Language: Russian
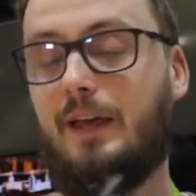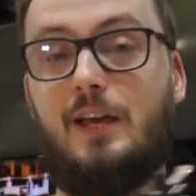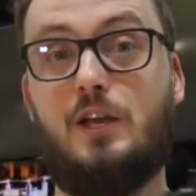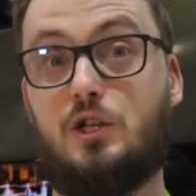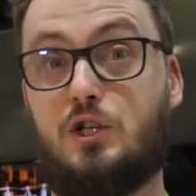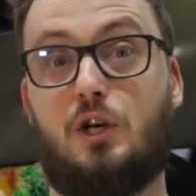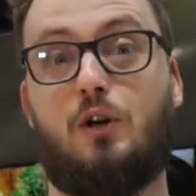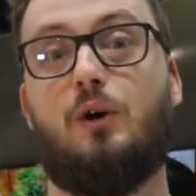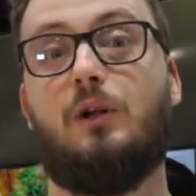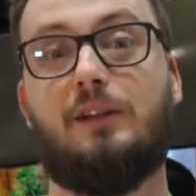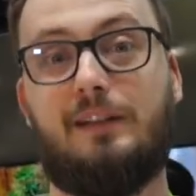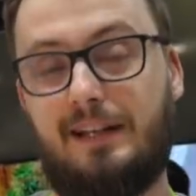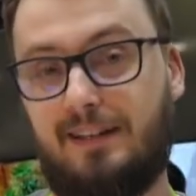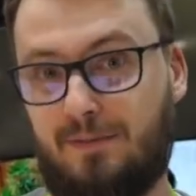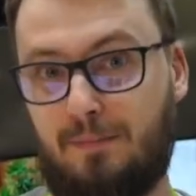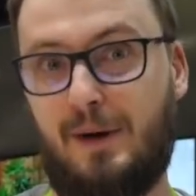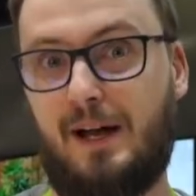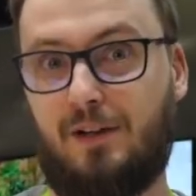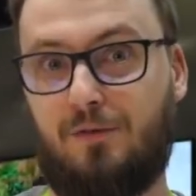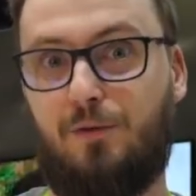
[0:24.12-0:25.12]
и чехол для
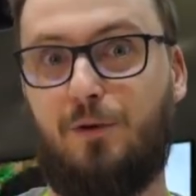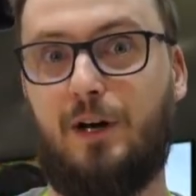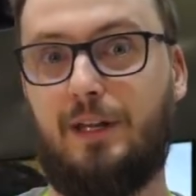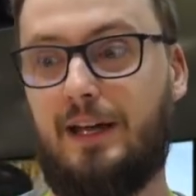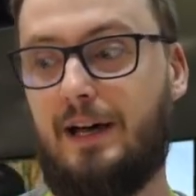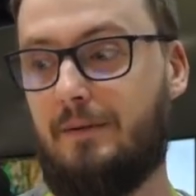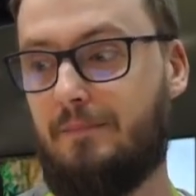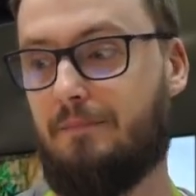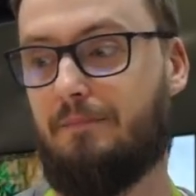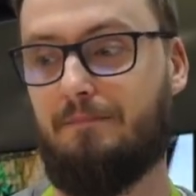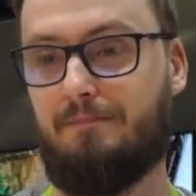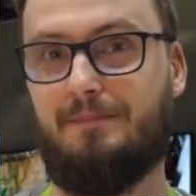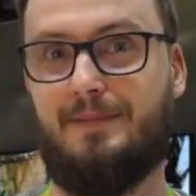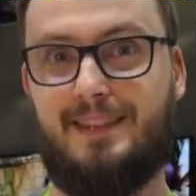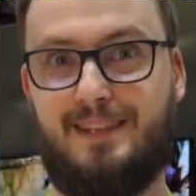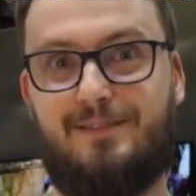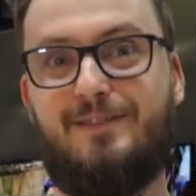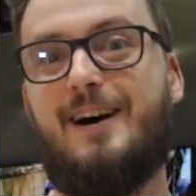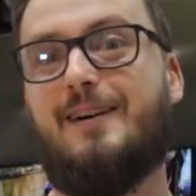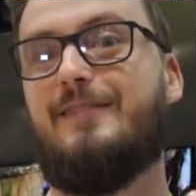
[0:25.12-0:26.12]
смартфона.
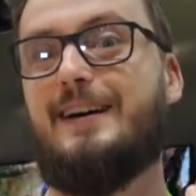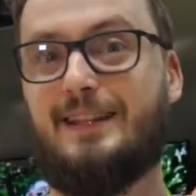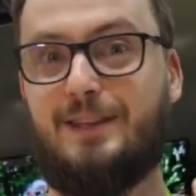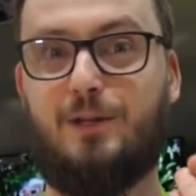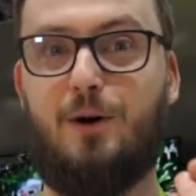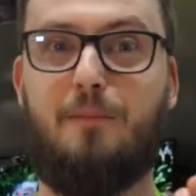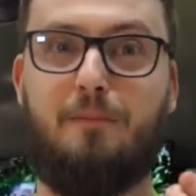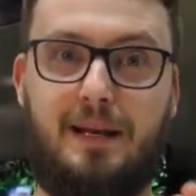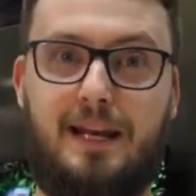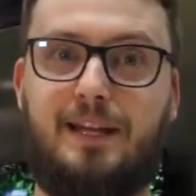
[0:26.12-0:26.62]
Два в одном,